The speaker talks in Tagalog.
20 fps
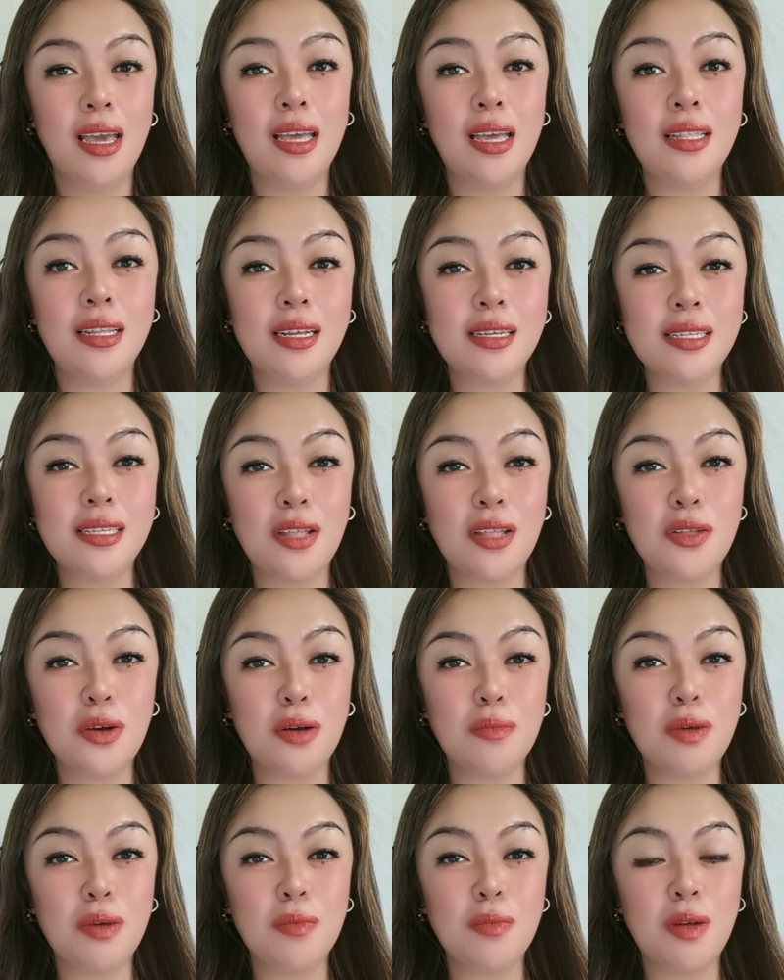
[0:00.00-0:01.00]
Interesado
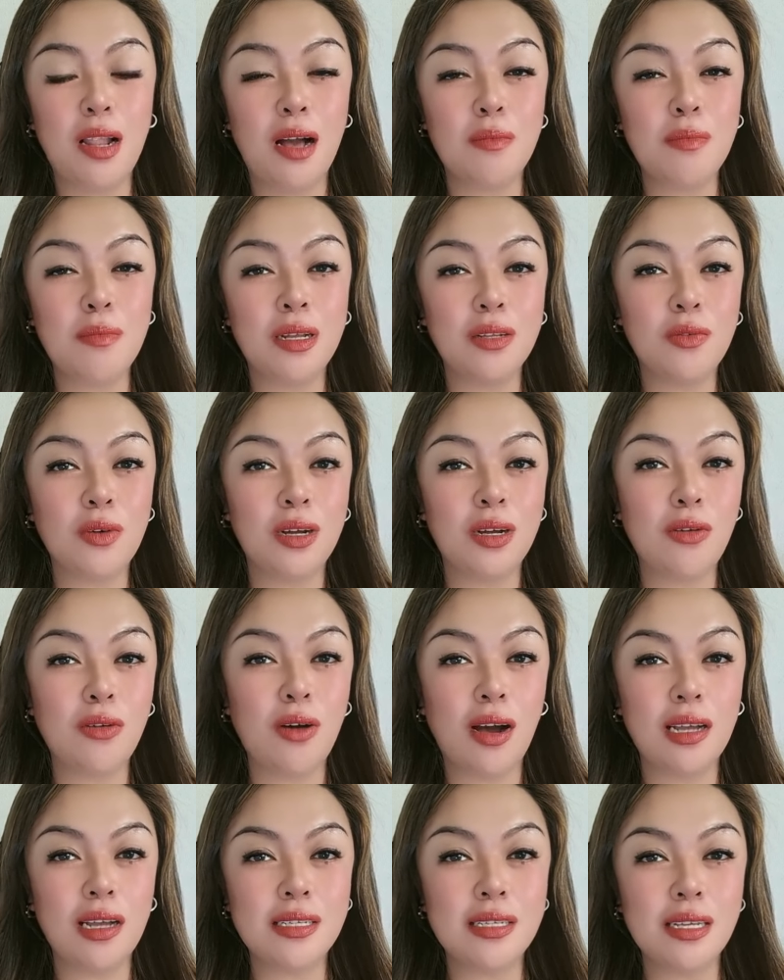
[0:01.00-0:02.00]
ka bang malaman kung
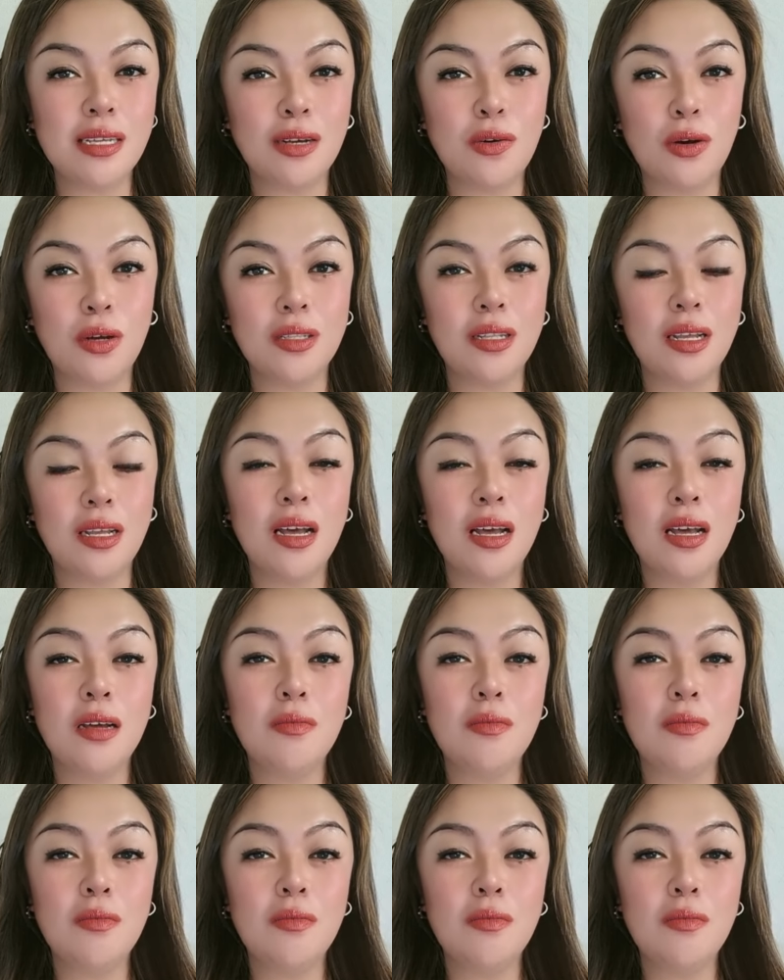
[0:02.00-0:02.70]
ano ang kasagot?